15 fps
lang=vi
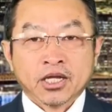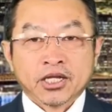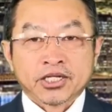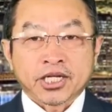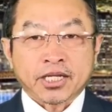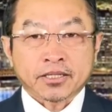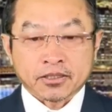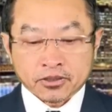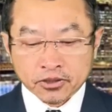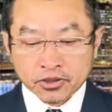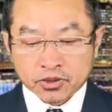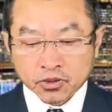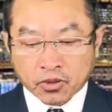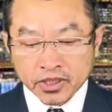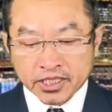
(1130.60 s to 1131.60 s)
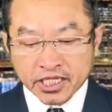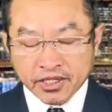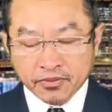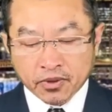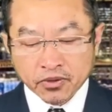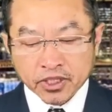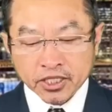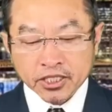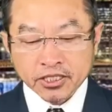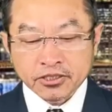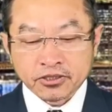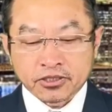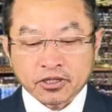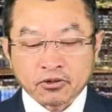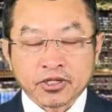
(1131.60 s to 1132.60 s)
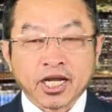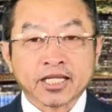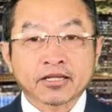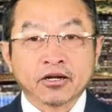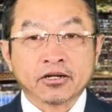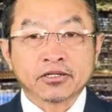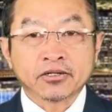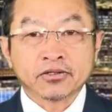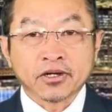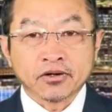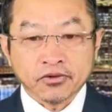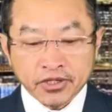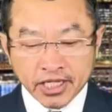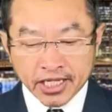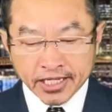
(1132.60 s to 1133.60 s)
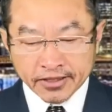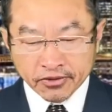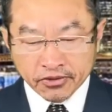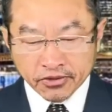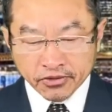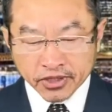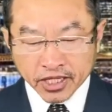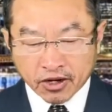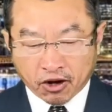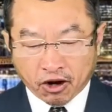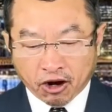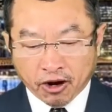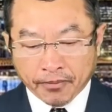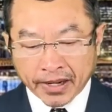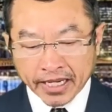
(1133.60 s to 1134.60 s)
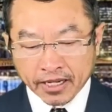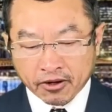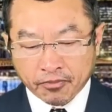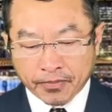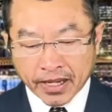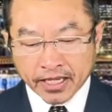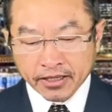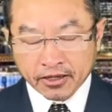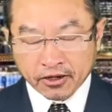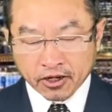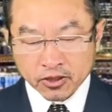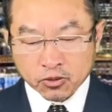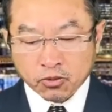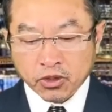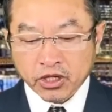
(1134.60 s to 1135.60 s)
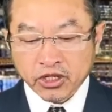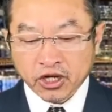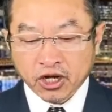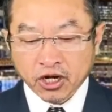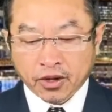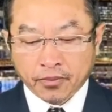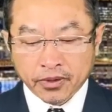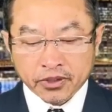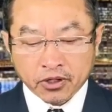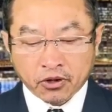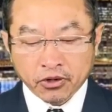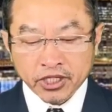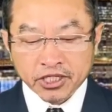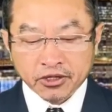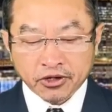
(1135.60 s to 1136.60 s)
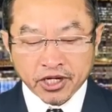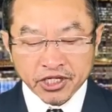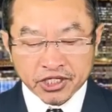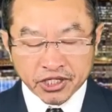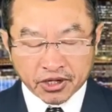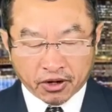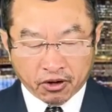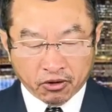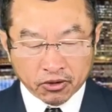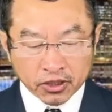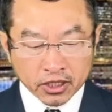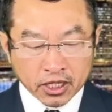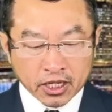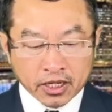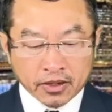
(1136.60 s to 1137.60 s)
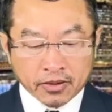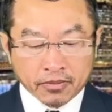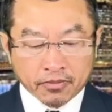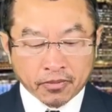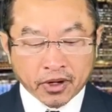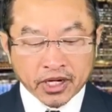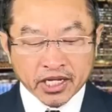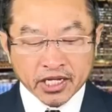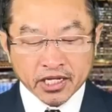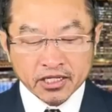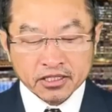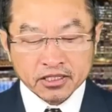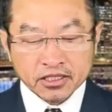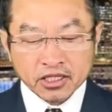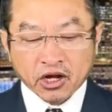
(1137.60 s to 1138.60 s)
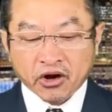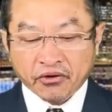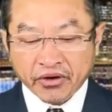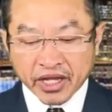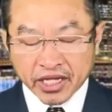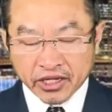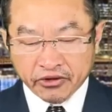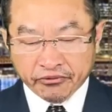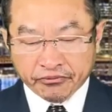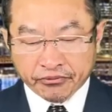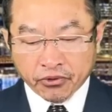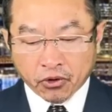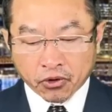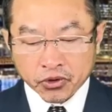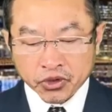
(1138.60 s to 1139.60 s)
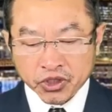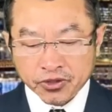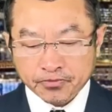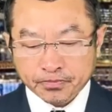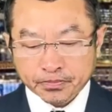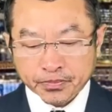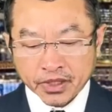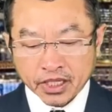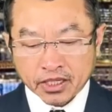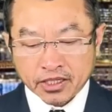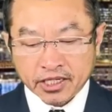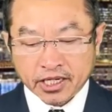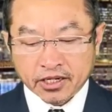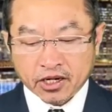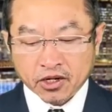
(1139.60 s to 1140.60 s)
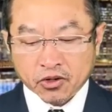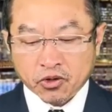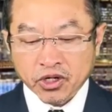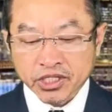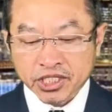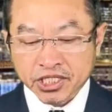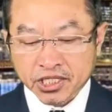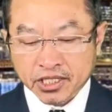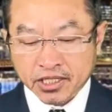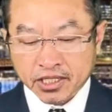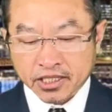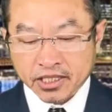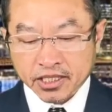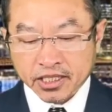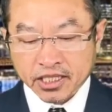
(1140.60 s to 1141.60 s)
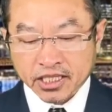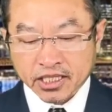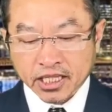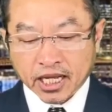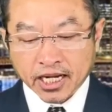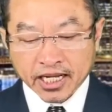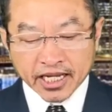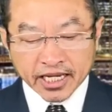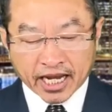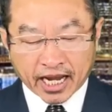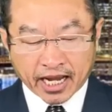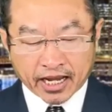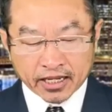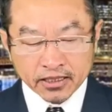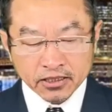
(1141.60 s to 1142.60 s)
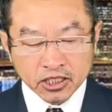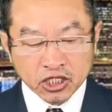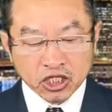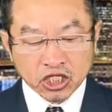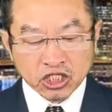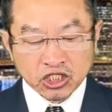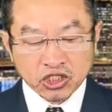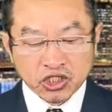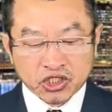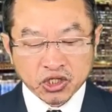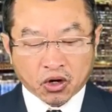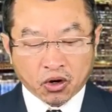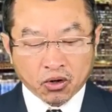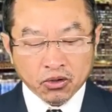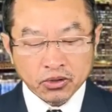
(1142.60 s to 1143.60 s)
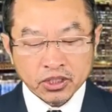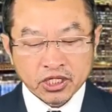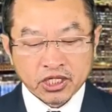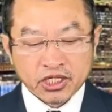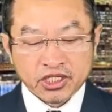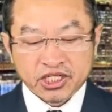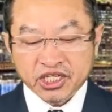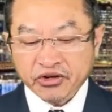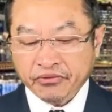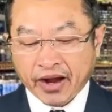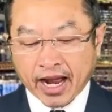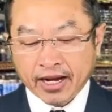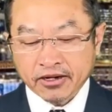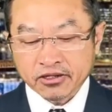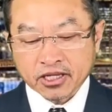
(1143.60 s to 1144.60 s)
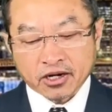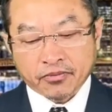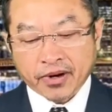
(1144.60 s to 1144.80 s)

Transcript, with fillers: sẽ sau sự chuẩn chỉ muốn đó sau sự tàu cha tờ đó đó lúc ý lính đâu nút thì ó phản ứng của bên đó nó tua nhớ là một hồ international monetary force nên nó Kristalina Joe giva nên ta là một